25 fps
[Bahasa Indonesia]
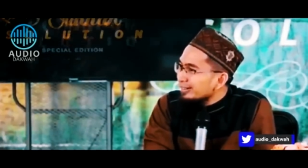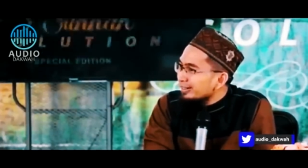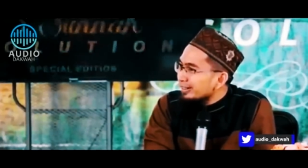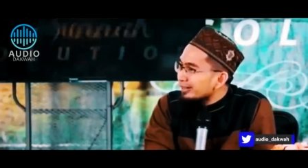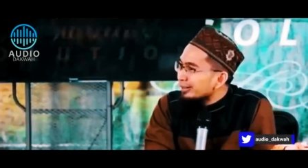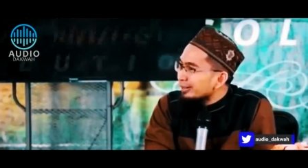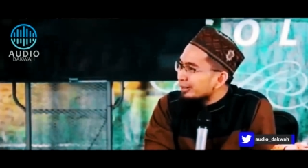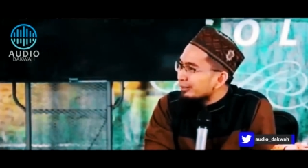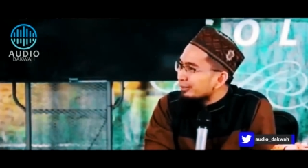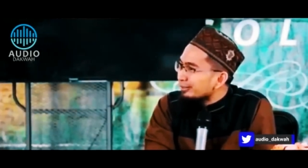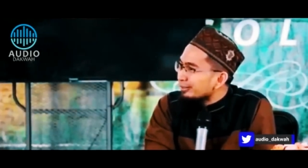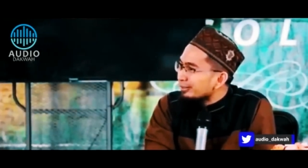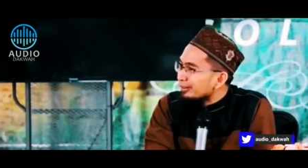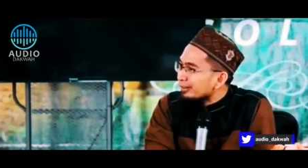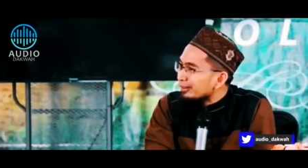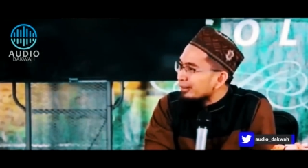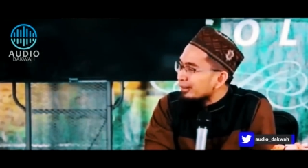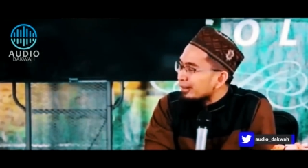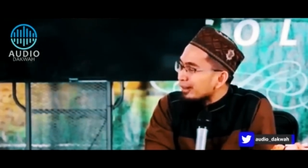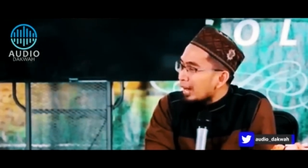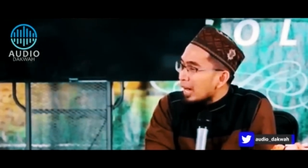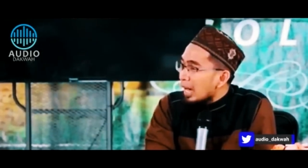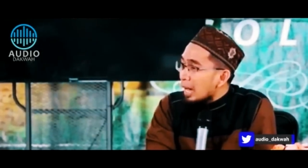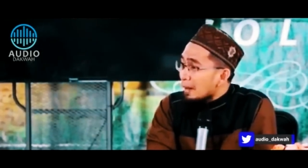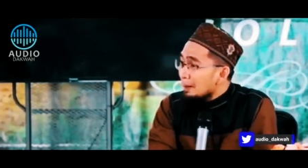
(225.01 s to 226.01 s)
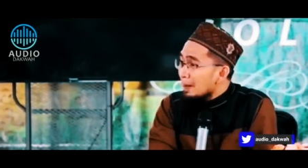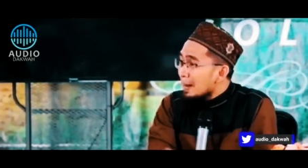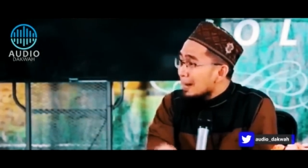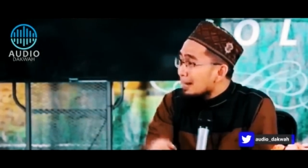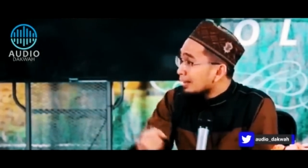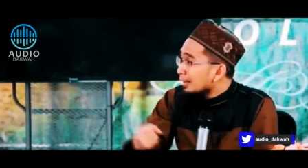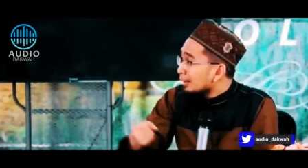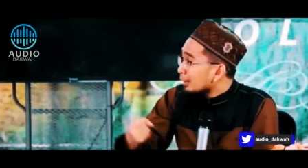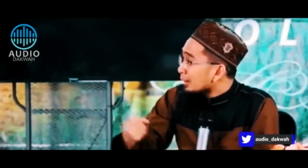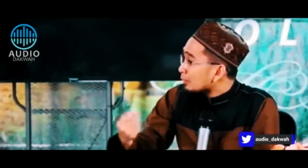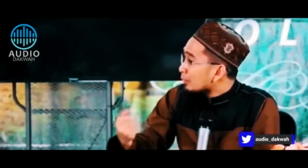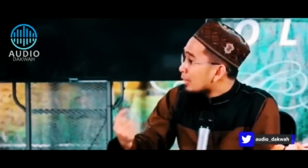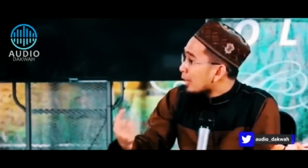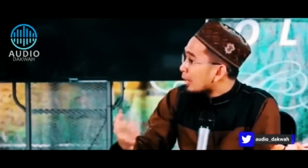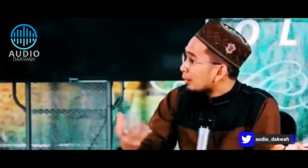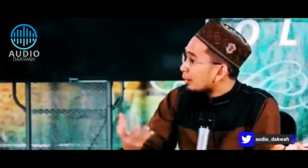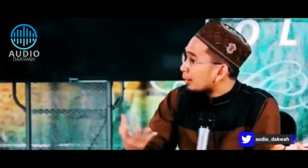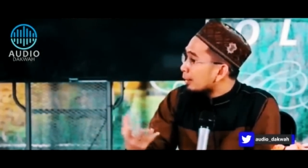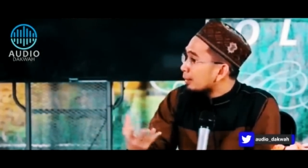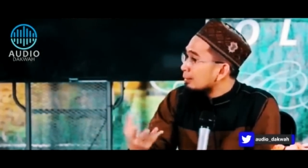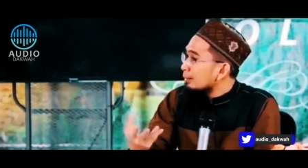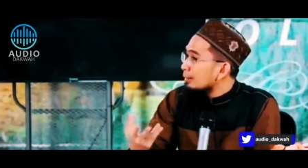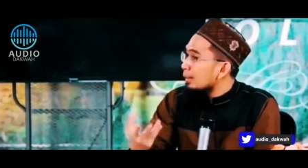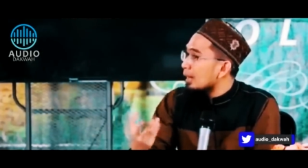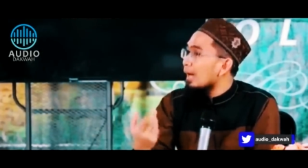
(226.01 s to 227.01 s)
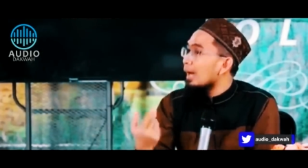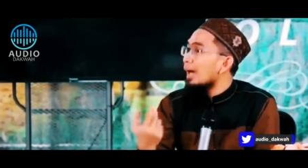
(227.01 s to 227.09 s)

Tayyib. Apa yang dikerjakan?